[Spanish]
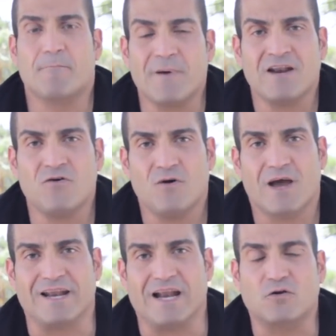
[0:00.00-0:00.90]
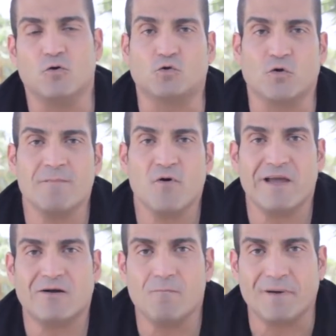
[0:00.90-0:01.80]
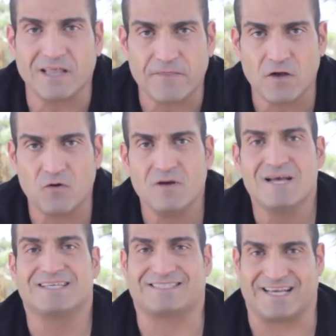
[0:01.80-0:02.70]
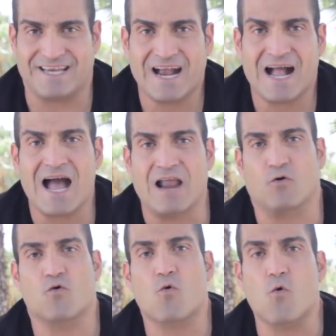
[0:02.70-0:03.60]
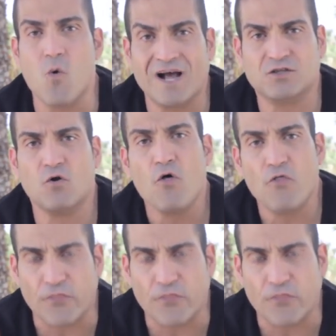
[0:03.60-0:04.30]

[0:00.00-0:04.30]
Pero en el culturismo de competición se llegan a los 4,